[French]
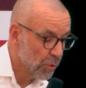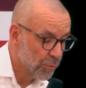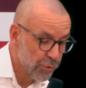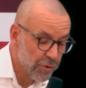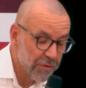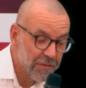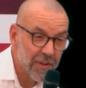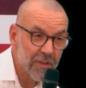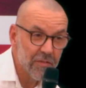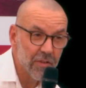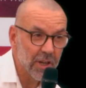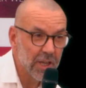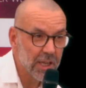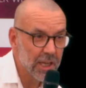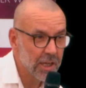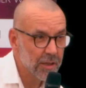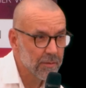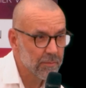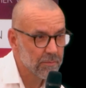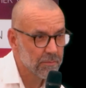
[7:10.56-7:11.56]
Depuis
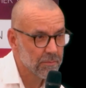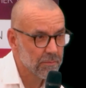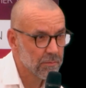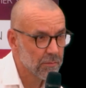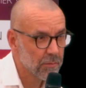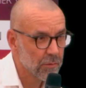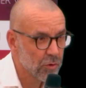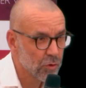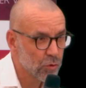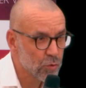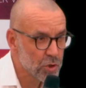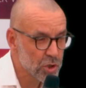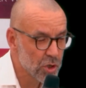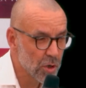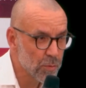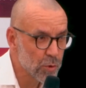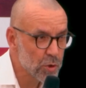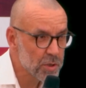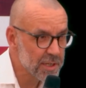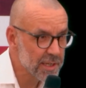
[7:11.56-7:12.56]
février, nous
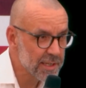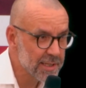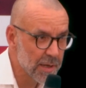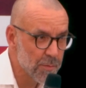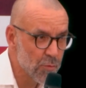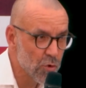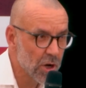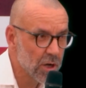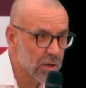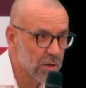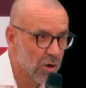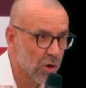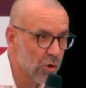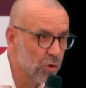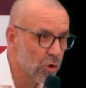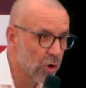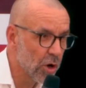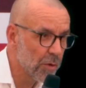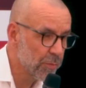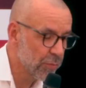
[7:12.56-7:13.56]
sommes aussi témoins
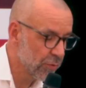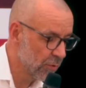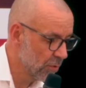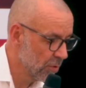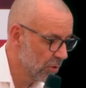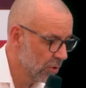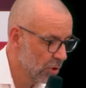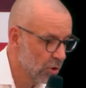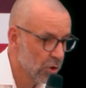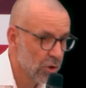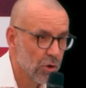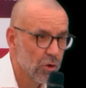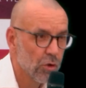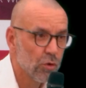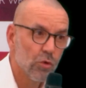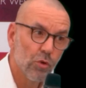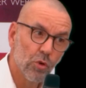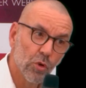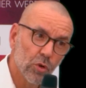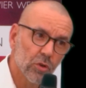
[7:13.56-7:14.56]
en Europe
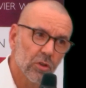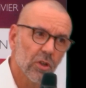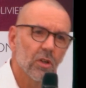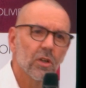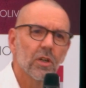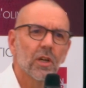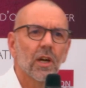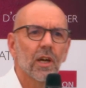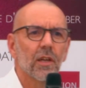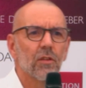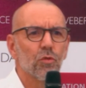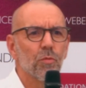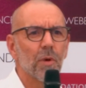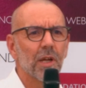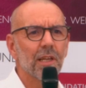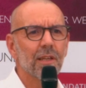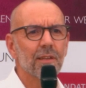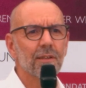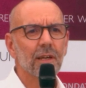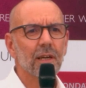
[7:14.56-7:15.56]
d'une autre crise
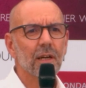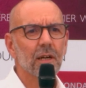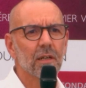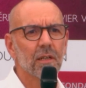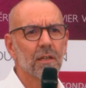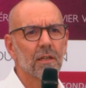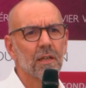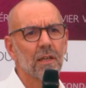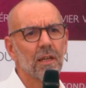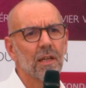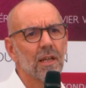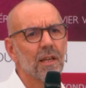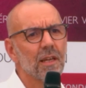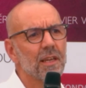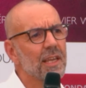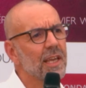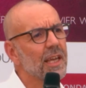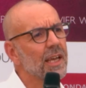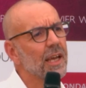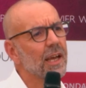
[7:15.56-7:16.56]
humanitaire
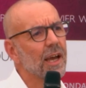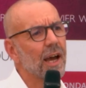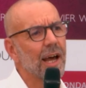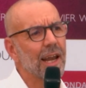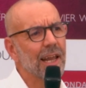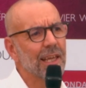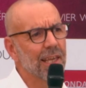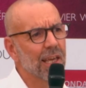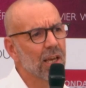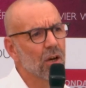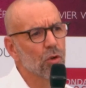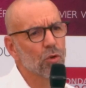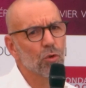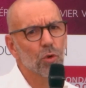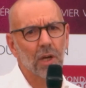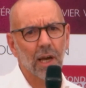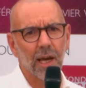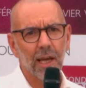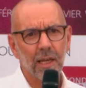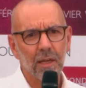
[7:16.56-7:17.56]
liée à la guerre
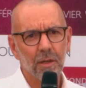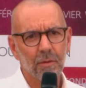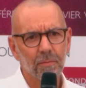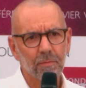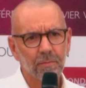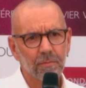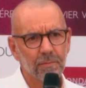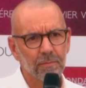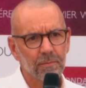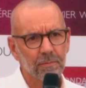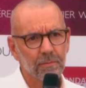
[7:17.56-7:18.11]
en Ukraine.